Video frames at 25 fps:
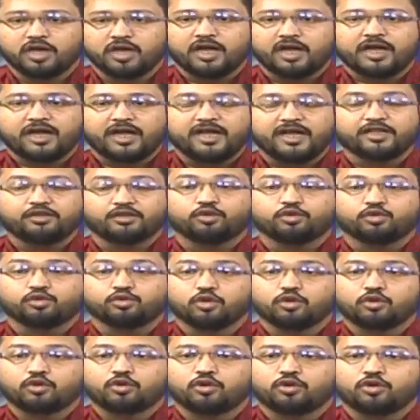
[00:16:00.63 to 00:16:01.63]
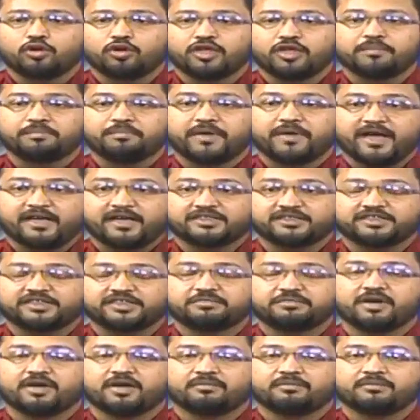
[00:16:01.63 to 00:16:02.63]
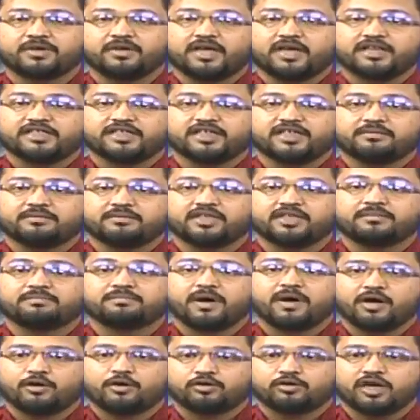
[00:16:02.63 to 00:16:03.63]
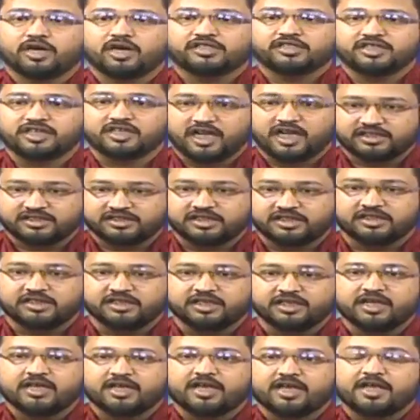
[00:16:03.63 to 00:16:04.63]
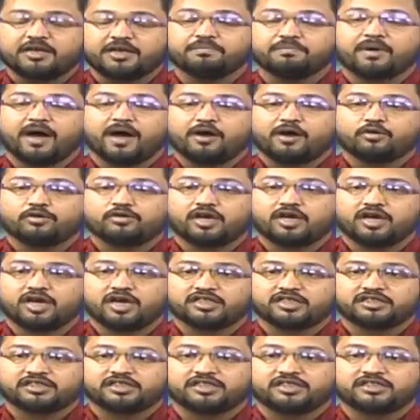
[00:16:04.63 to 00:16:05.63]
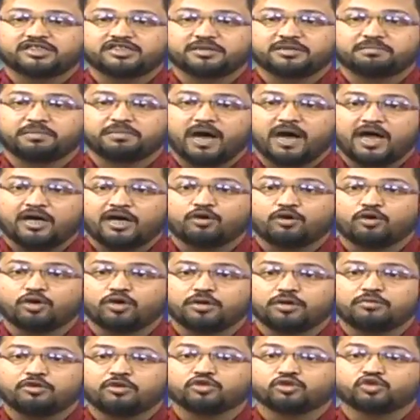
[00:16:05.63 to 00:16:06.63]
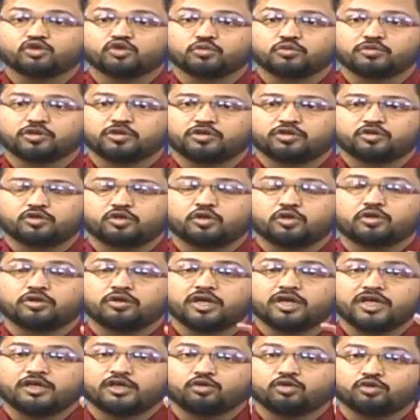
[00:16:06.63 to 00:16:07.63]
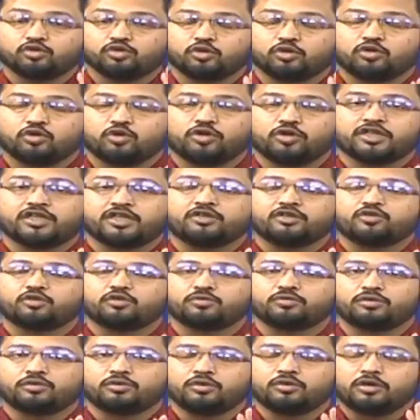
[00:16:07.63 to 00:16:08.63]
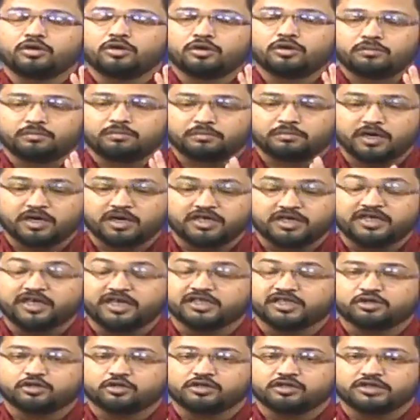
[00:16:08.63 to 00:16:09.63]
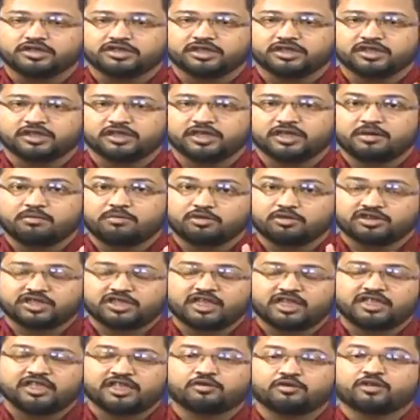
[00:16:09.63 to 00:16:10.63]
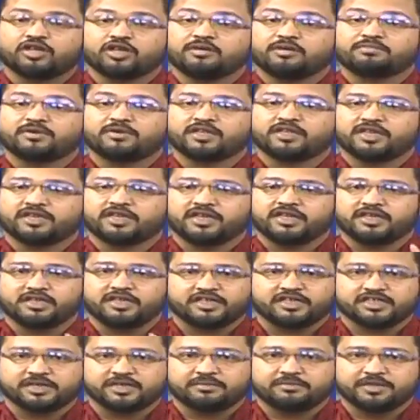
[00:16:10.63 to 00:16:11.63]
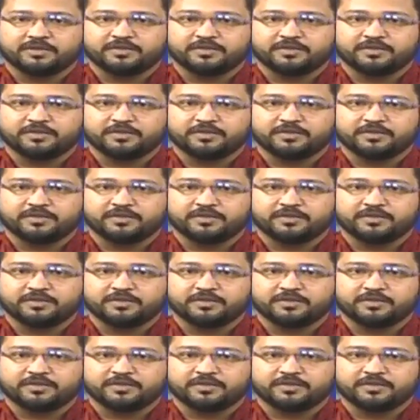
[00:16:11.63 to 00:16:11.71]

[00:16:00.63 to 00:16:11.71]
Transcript: এই দুটো গ্রহই ম্যাক্সিমাম এই যে আমাদের বারোটা যে রাশি এই বারোটা রাশির যে ভালো এবং শুভত্ব এই দুটো গ্রহই কিন্তু নিয়ে চলছে এবং আচ্ছা। সাথে করে আপনাদেরকে নিয়ে যাবে